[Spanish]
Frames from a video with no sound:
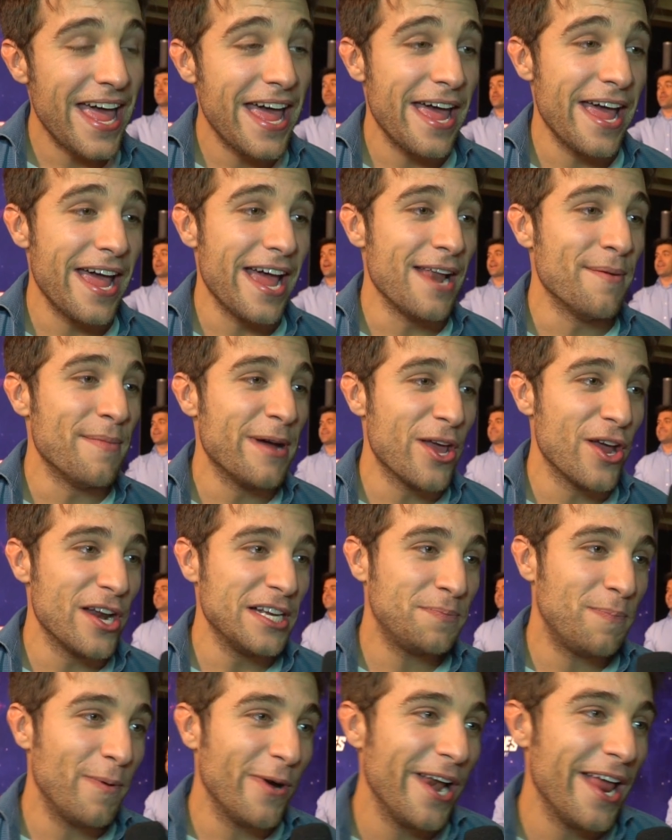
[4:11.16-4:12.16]
Eh, el mayor
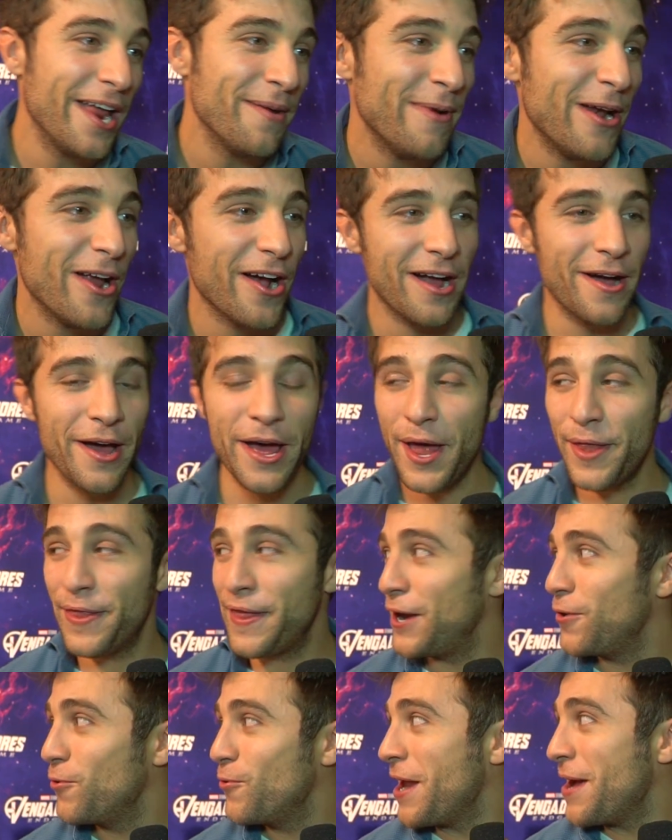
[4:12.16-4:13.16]
spoiler me lo acaba de
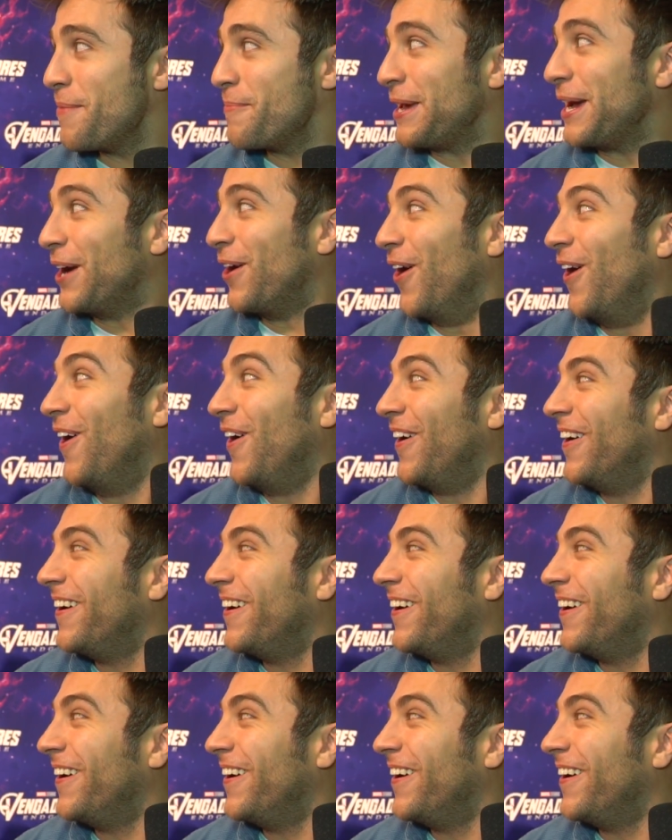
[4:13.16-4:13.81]
hacer un amigo